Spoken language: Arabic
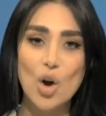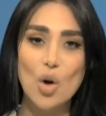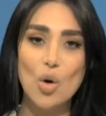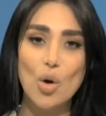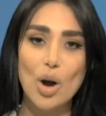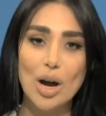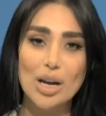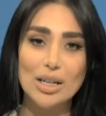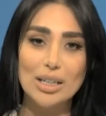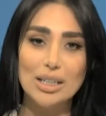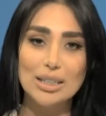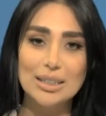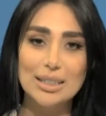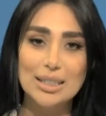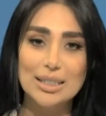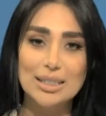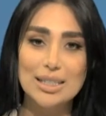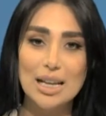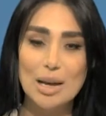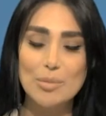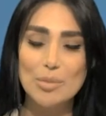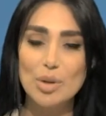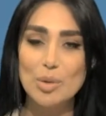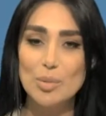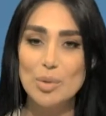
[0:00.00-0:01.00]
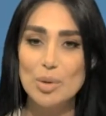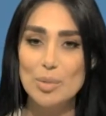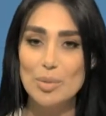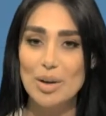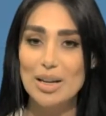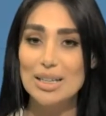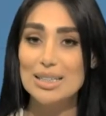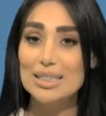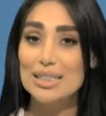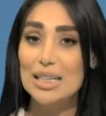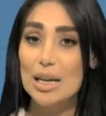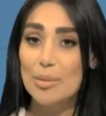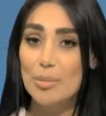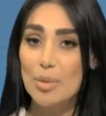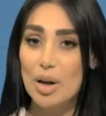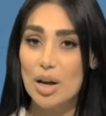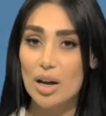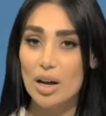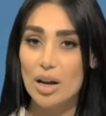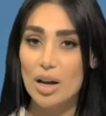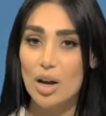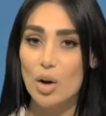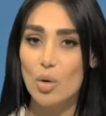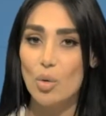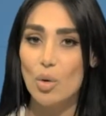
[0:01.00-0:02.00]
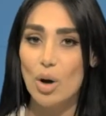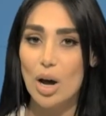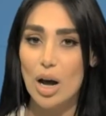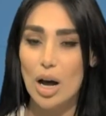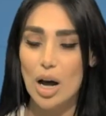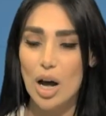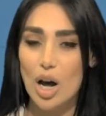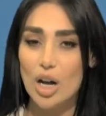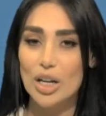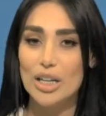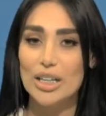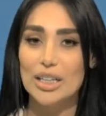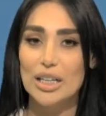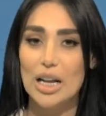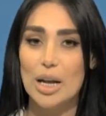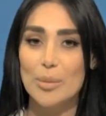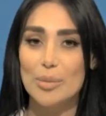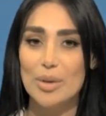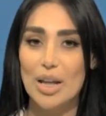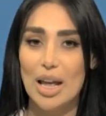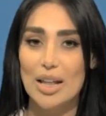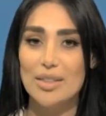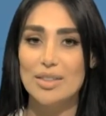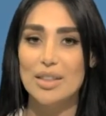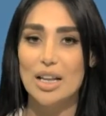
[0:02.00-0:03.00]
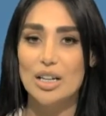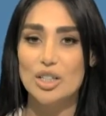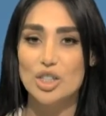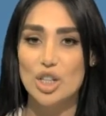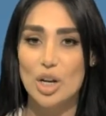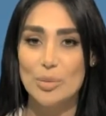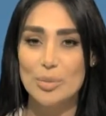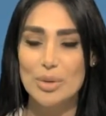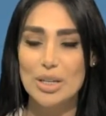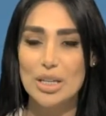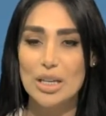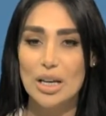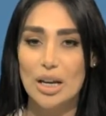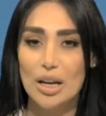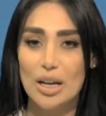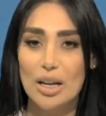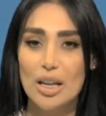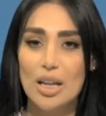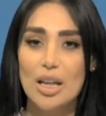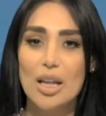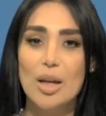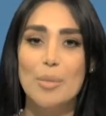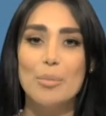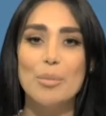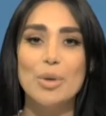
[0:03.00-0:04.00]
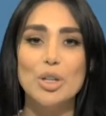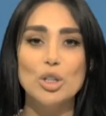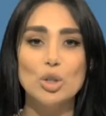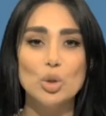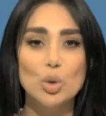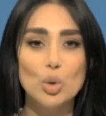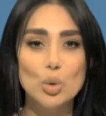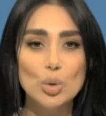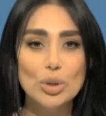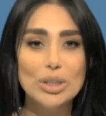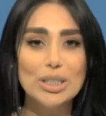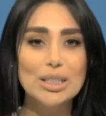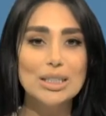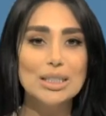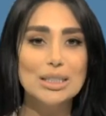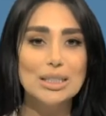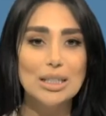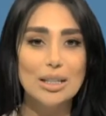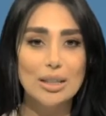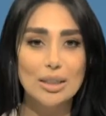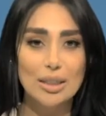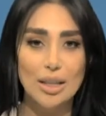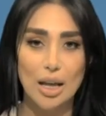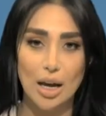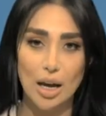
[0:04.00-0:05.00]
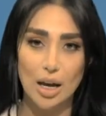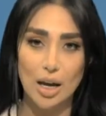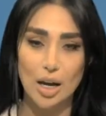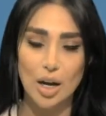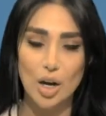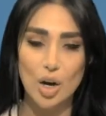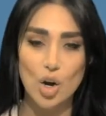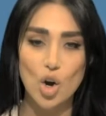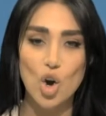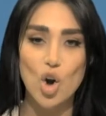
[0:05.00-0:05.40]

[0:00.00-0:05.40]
والالتزام بما سبق وأعلن بأن الجميع من دون استثناء